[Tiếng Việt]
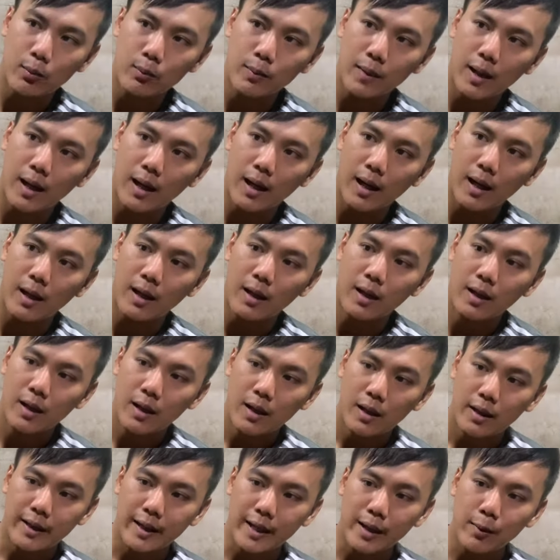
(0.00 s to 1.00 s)
chúng ta
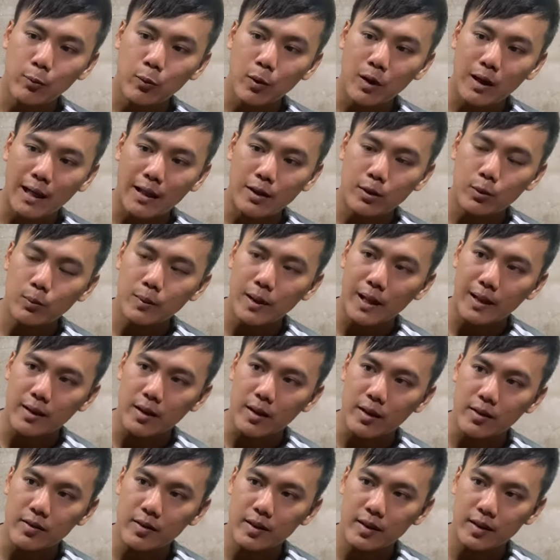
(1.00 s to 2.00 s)
ghép hoặc là chúng ta
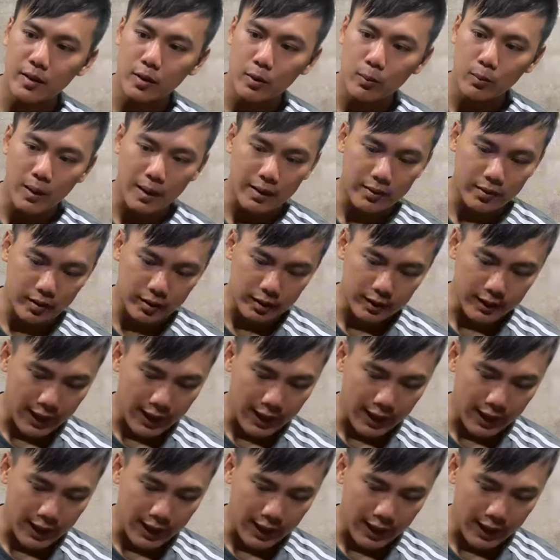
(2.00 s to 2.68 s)
chơi zin, chúng ta sửa